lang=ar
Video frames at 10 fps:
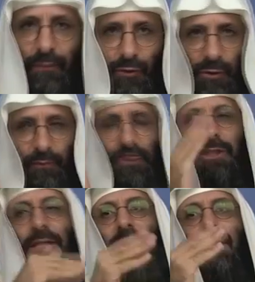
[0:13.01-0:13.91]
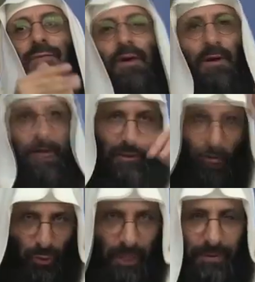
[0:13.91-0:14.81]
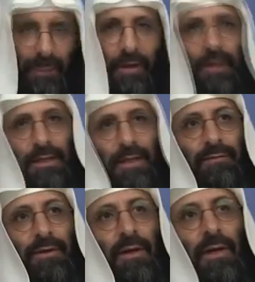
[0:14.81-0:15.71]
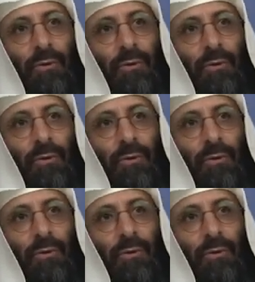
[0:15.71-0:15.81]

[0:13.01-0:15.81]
أنفسهم فجئت أنت فقرأت هنا بقراءة نافع